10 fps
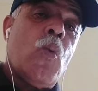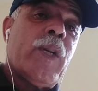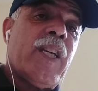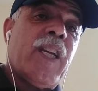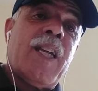
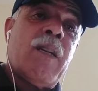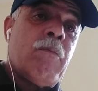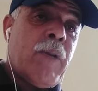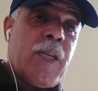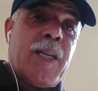
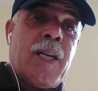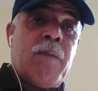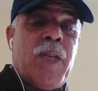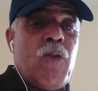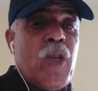وللمرة
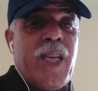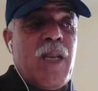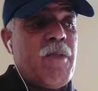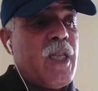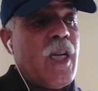الرابعة
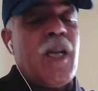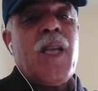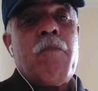والخامسة